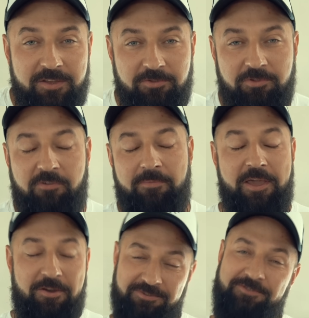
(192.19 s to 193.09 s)
Но в
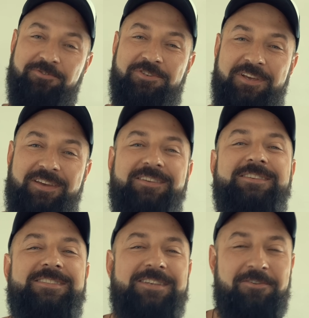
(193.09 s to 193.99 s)
моем случае
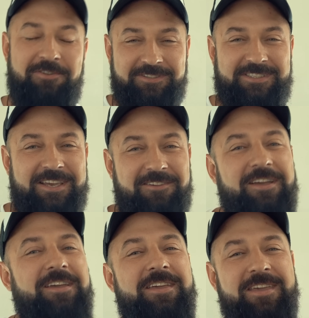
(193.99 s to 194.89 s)
сделал
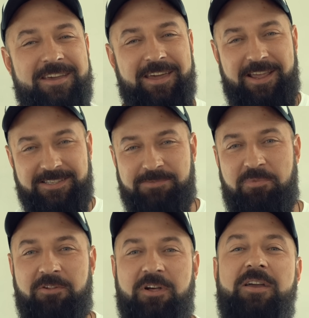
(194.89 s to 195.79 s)
дело и играй
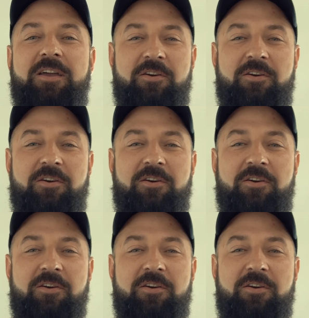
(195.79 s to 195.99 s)
смело